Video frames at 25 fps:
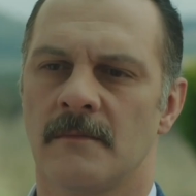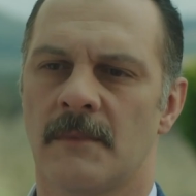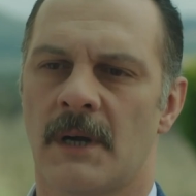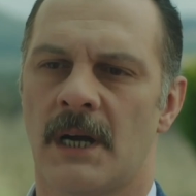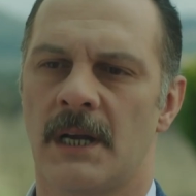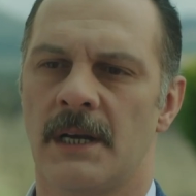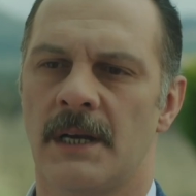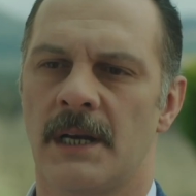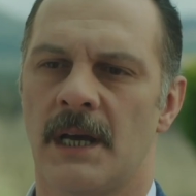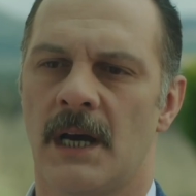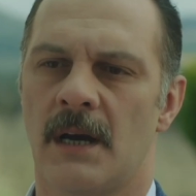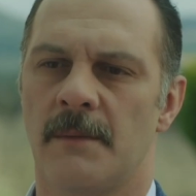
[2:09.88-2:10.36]

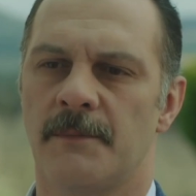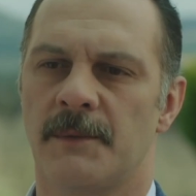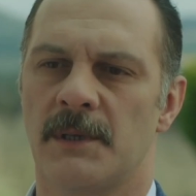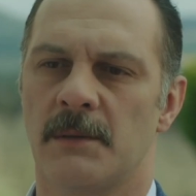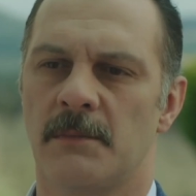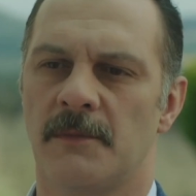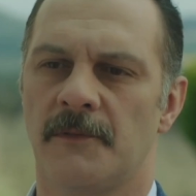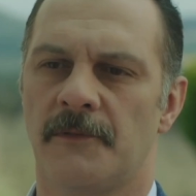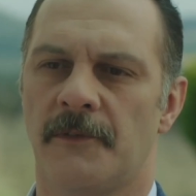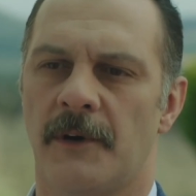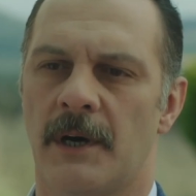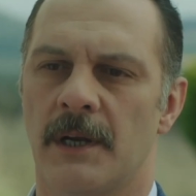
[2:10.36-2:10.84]
Ben ne
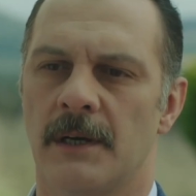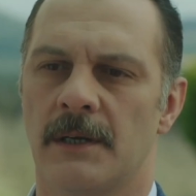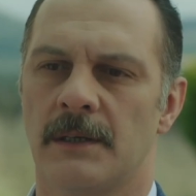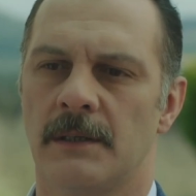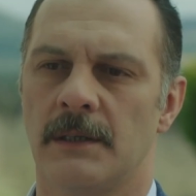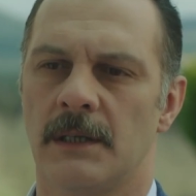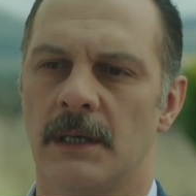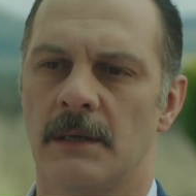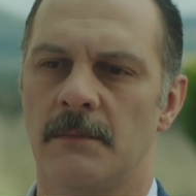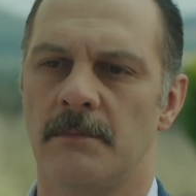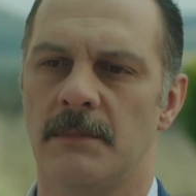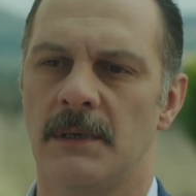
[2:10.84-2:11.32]
yaptığımın
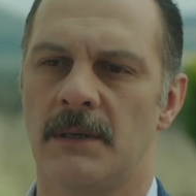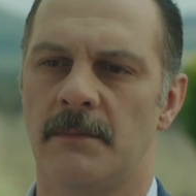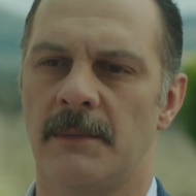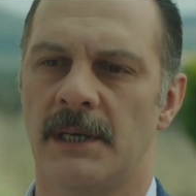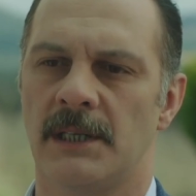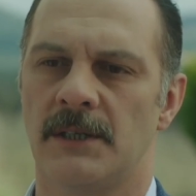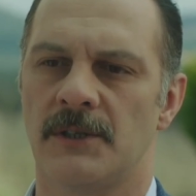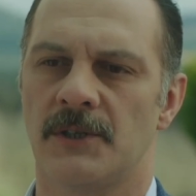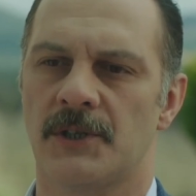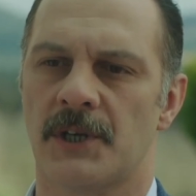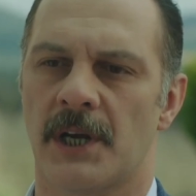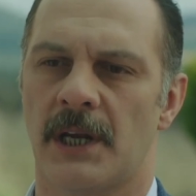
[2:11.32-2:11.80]
farkındayım.
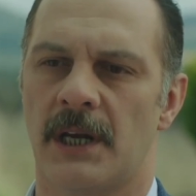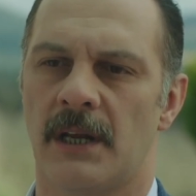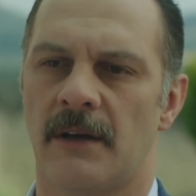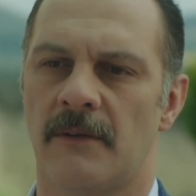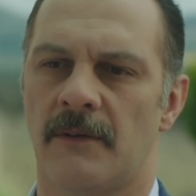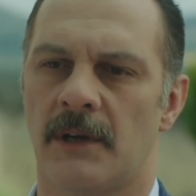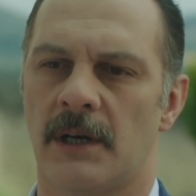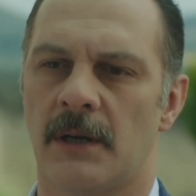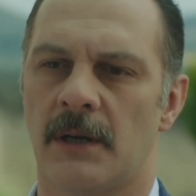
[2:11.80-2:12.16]
Bilmediğin şeyler var